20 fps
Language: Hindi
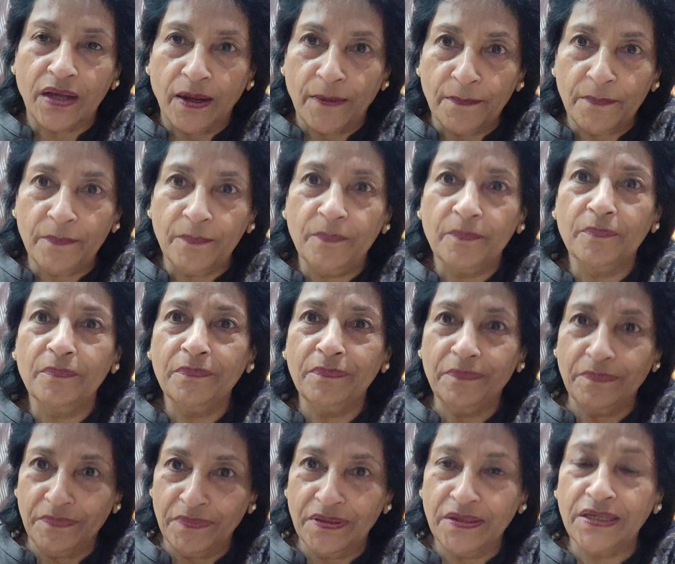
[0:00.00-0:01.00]
कि हम
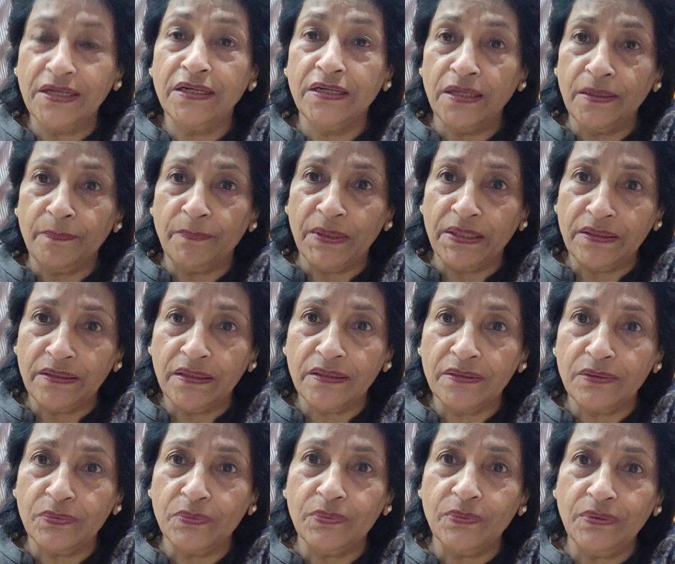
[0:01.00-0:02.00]

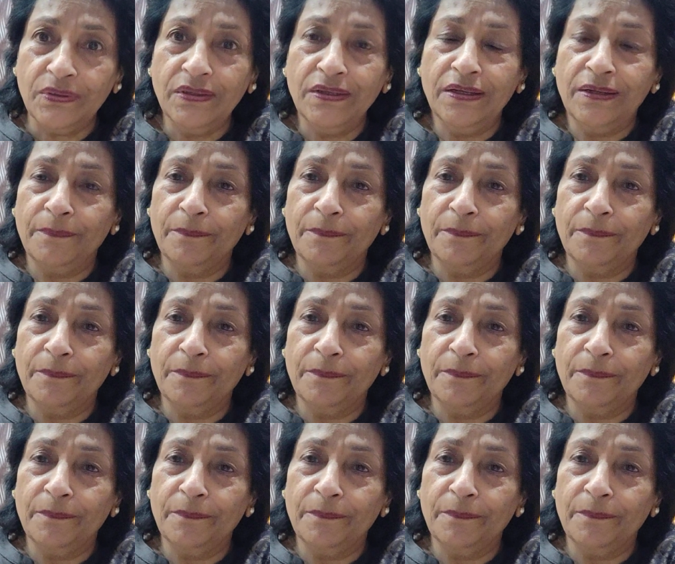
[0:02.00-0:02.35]
इंडिपेंडेंट हूँ